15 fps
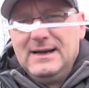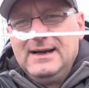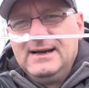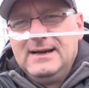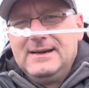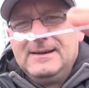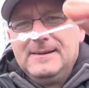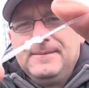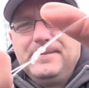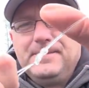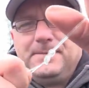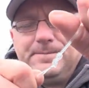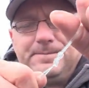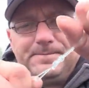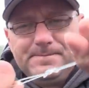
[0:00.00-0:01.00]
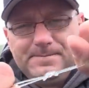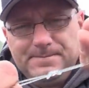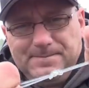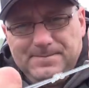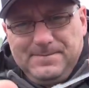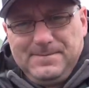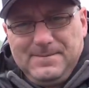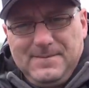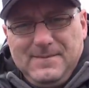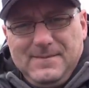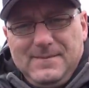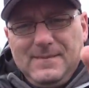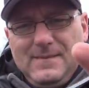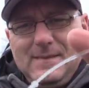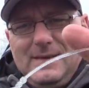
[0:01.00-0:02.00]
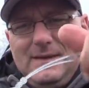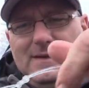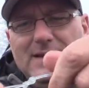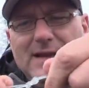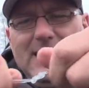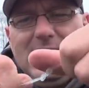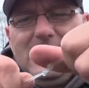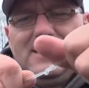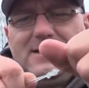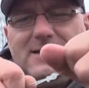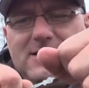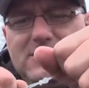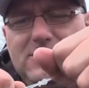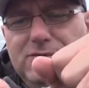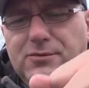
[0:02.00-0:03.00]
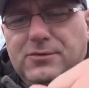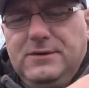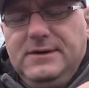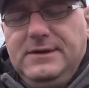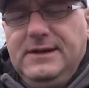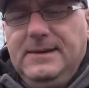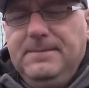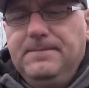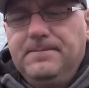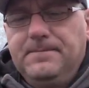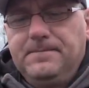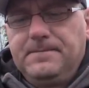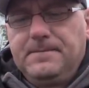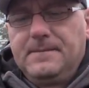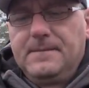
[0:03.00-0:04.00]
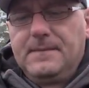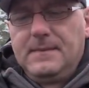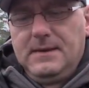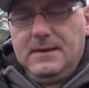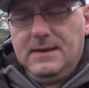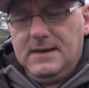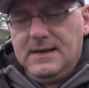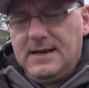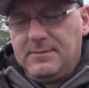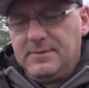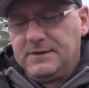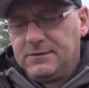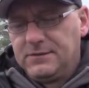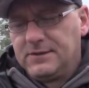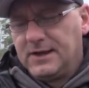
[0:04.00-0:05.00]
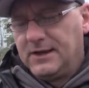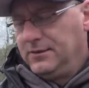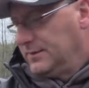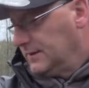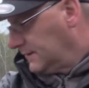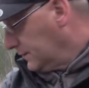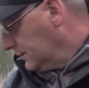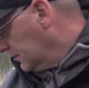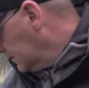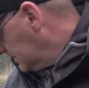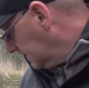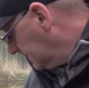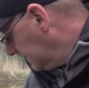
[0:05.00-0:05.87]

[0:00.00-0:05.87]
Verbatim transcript: ähm, einen Achterknoten nehmen, aber ist total überzogen.